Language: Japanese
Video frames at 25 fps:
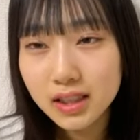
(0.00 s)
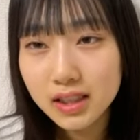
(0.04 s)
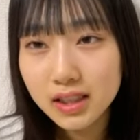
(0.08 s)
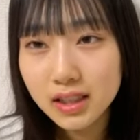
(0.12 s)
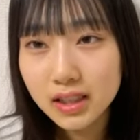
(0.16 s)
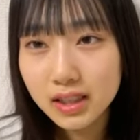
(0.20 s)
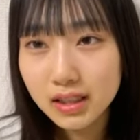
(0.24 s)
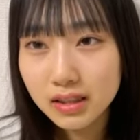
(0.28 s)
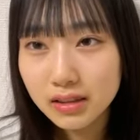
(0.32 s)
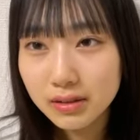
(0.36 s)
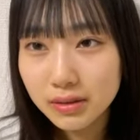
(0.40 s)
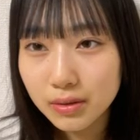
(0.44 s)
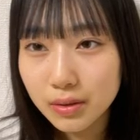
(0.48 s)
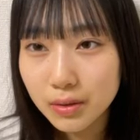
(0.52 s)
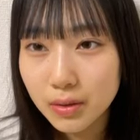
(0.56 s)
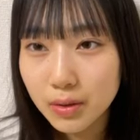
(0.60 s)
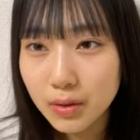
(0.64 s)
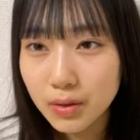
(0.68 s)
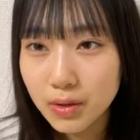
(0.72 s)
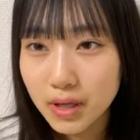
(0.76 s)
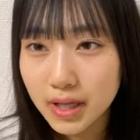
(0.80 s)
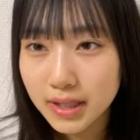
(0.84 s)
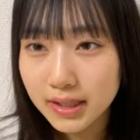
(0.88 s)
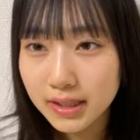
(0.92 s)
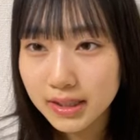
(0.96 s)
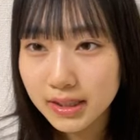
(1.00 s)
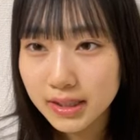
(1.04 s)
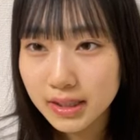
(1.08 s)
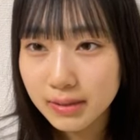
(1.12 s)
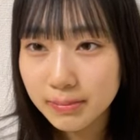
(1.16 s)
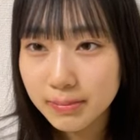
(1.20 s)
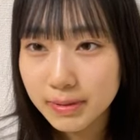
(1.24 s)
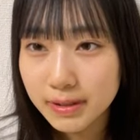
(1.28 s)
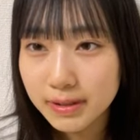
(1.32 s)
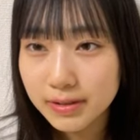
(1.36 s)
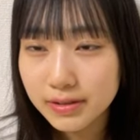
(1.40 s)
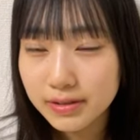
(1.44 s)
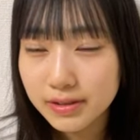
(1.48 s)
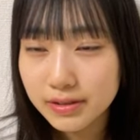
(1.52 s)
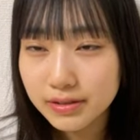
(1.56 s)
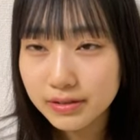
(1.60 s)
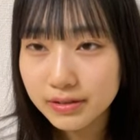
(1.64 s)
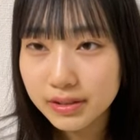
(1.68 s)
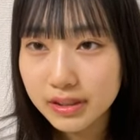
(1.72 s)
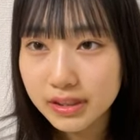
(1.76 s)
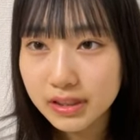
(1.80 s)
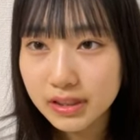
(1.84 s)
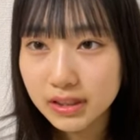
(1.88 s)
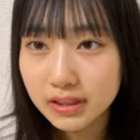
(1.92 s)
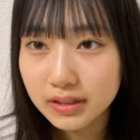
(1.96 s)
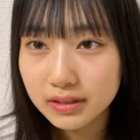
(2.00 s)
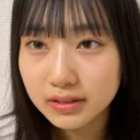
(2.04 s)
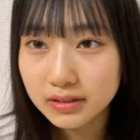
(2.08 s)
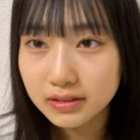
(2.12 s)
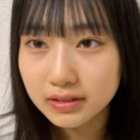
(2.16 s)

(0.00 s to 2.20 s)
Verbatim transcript: ありがとう花束よしのりさ